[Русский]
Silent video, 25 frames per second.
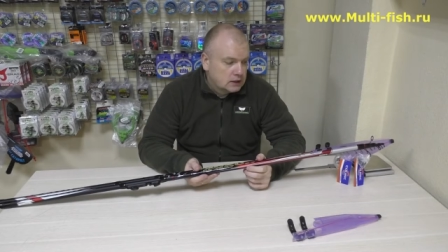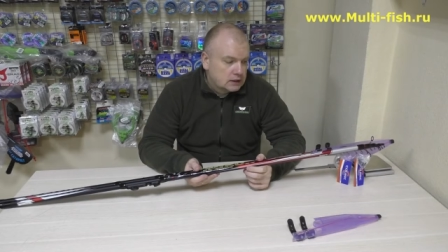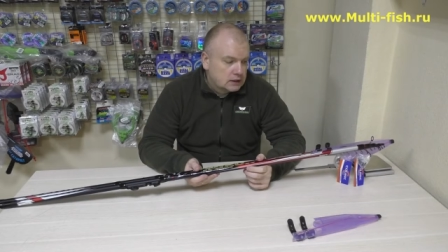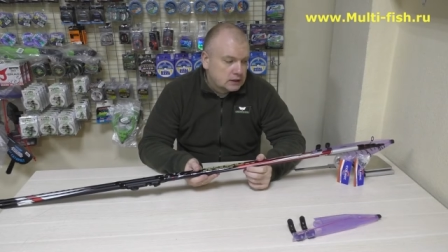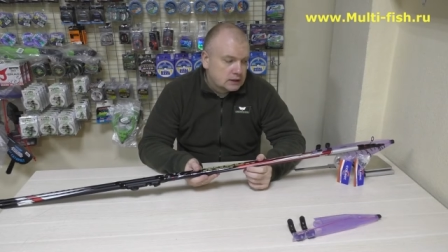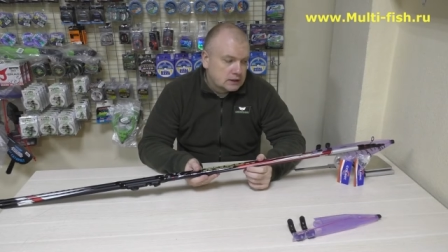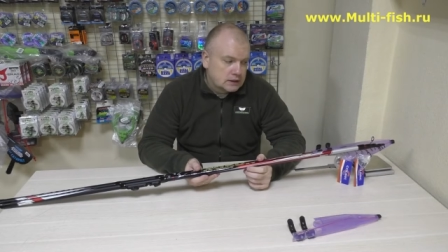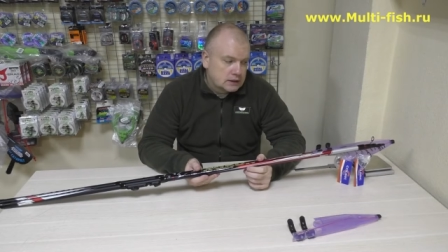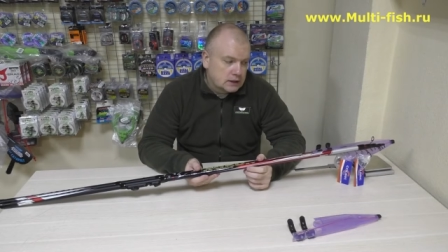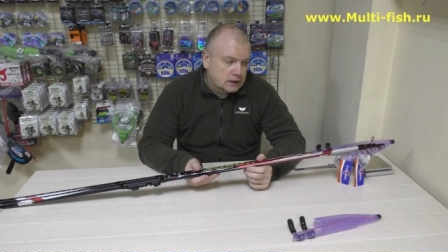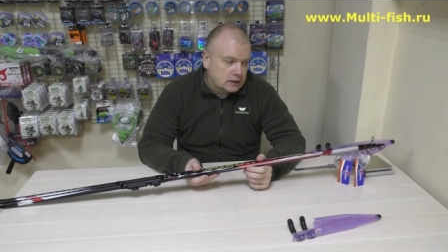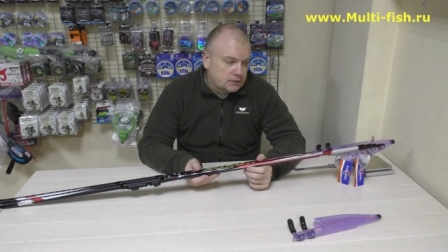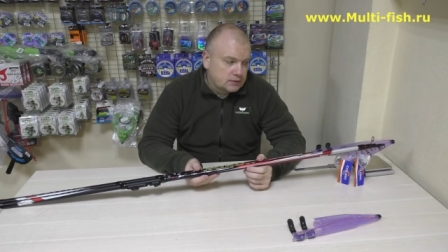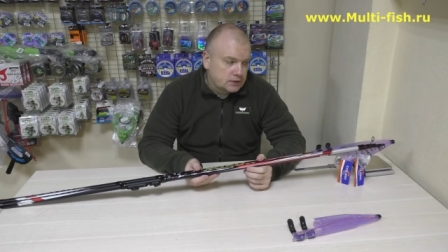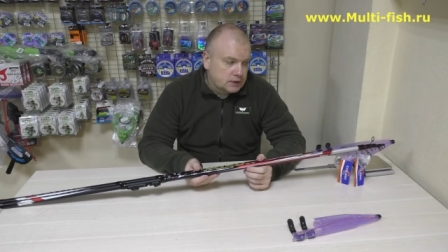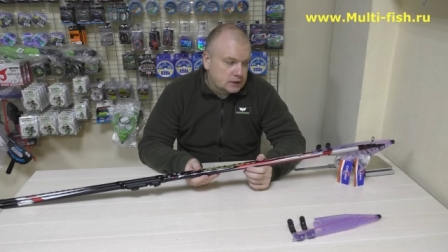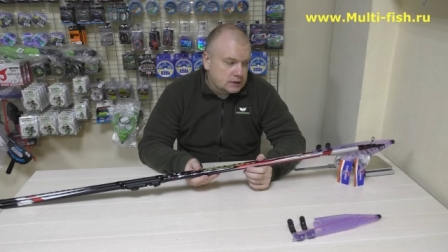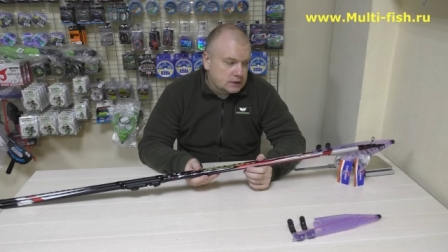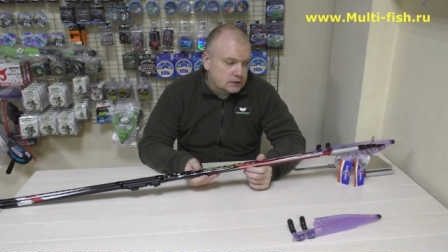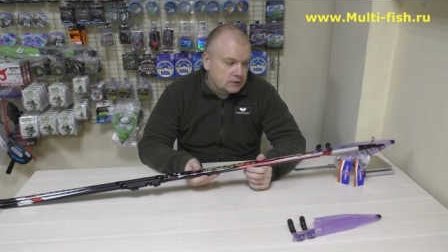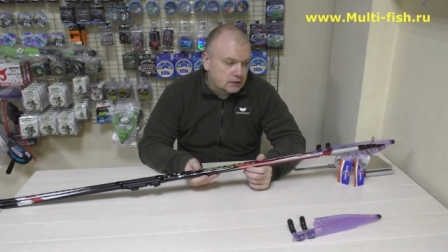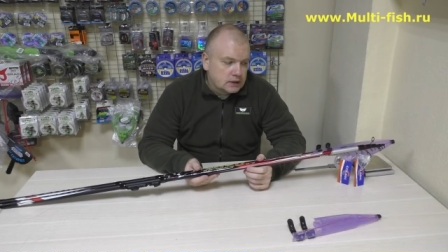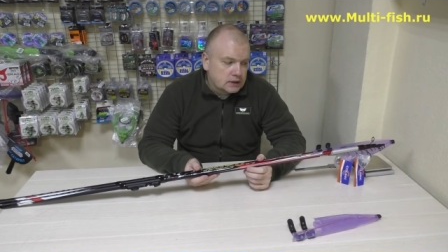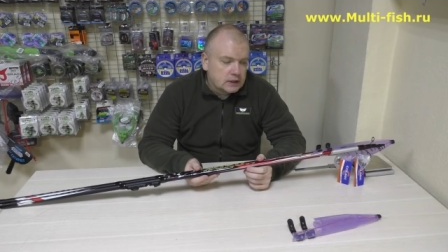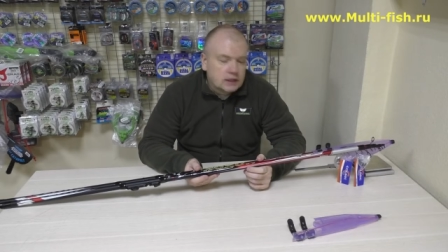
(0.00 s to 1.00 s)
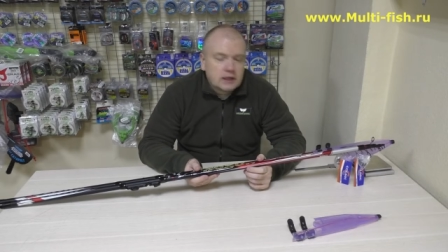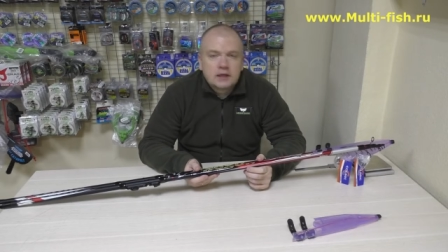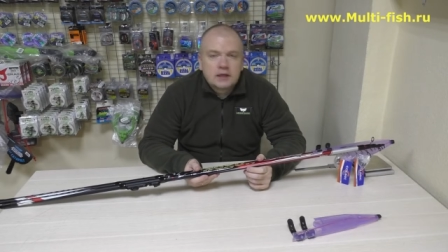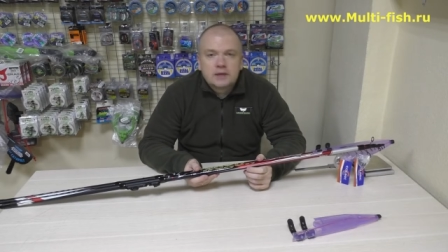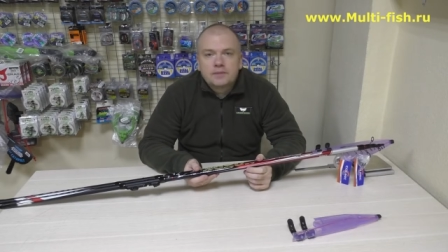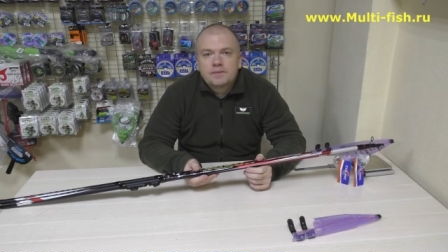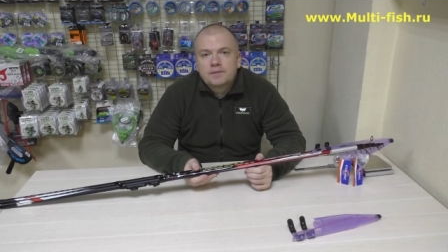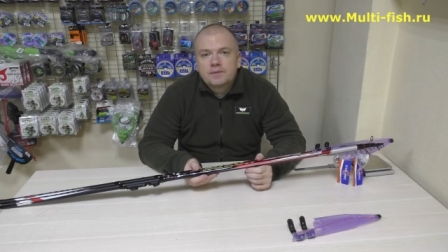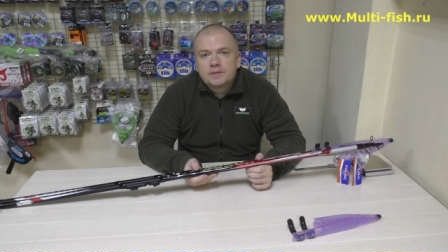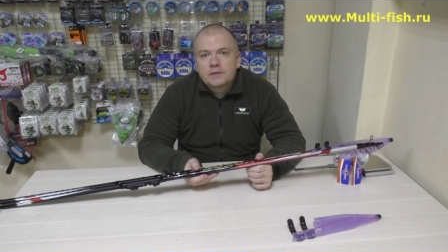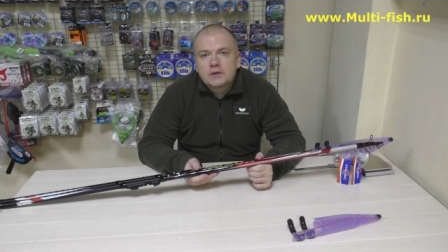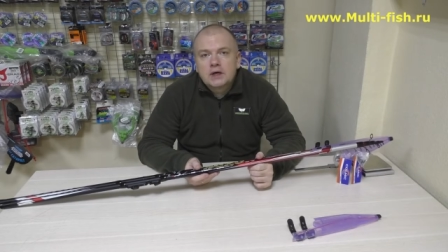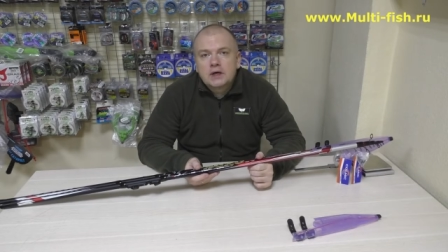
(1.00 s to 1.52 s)
Соответственно,
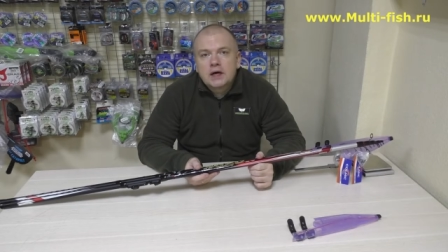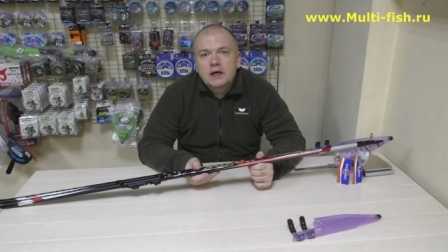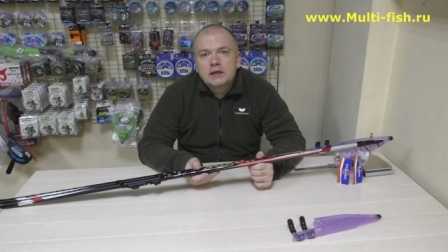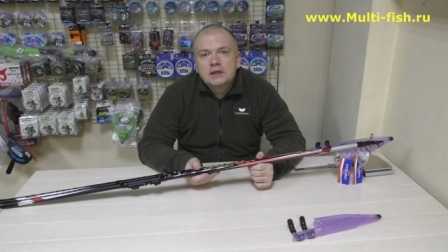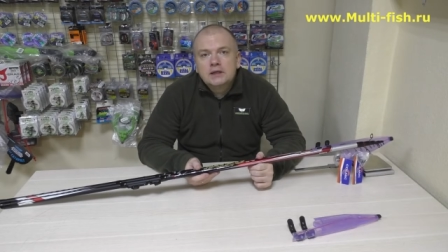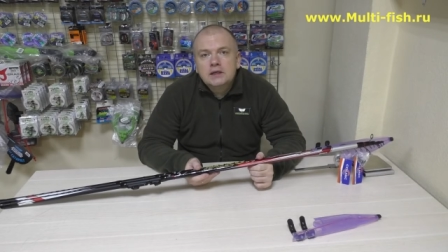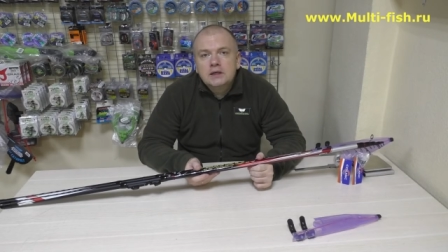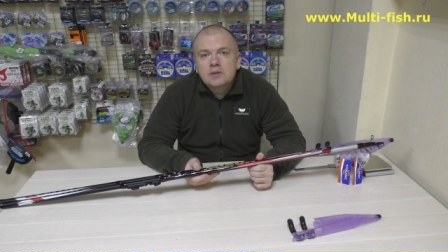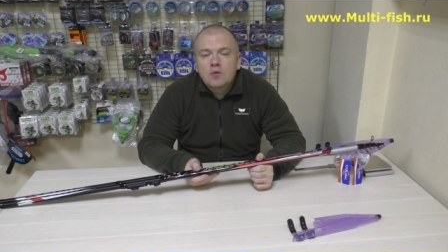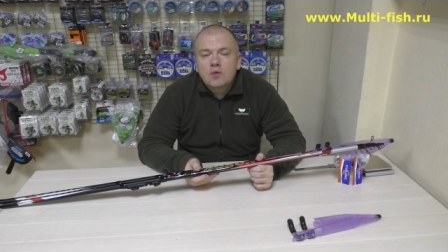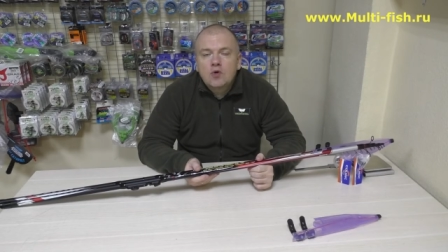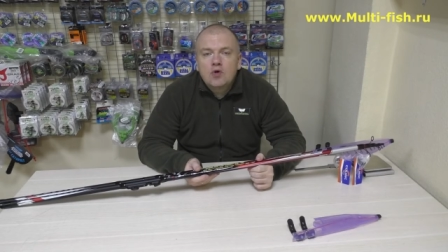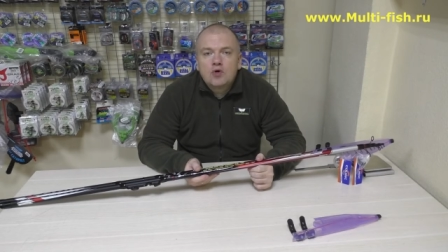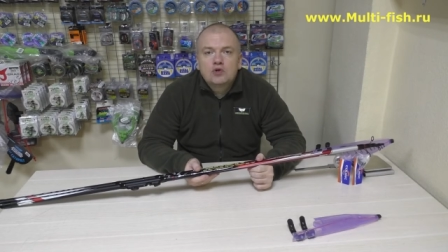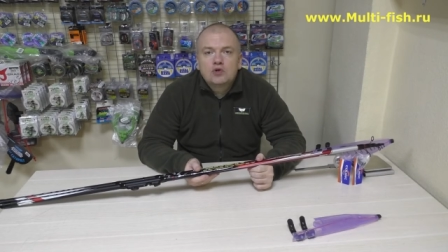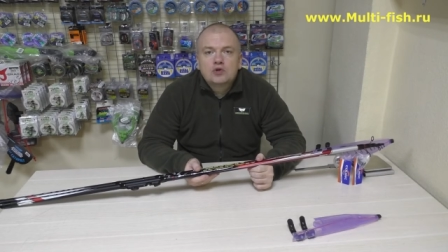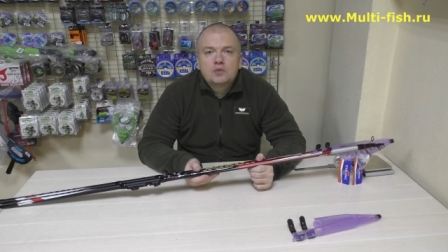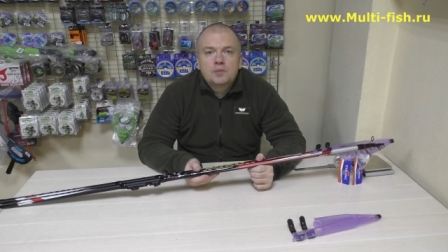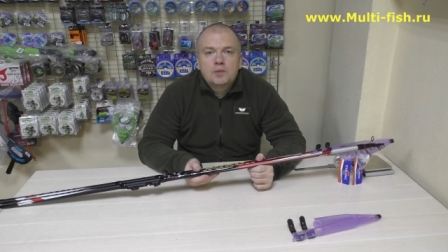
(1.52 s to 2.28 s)
они могут